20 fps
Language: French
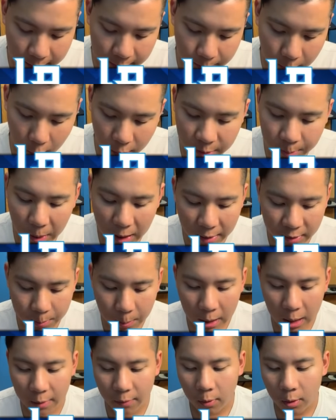bon, c'est pas grave, c'est
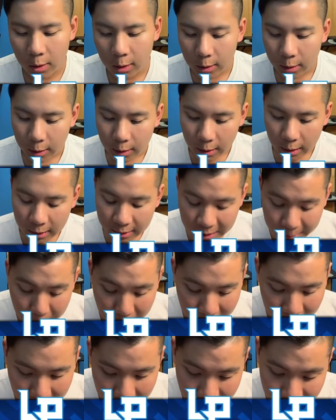pas grave. C'est
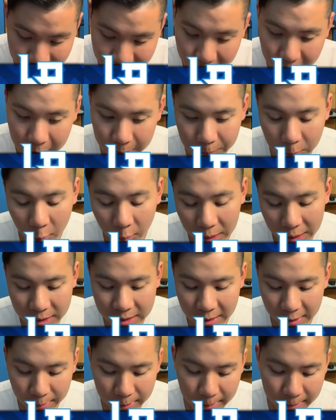pas grave, on va,
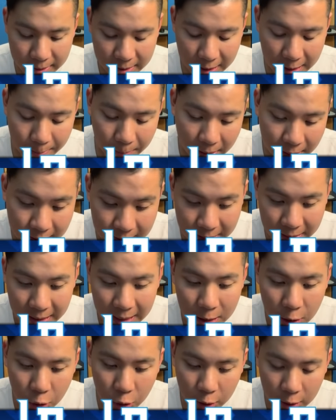ça, dépend
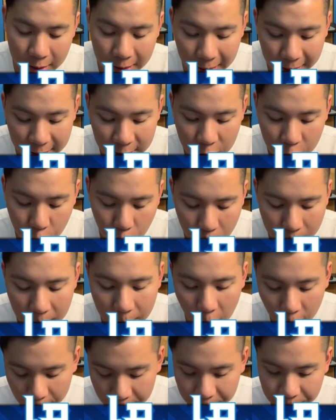quel deck il joue, mais
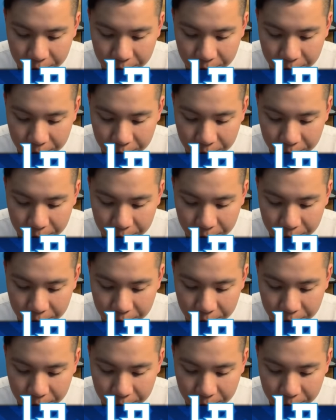bon.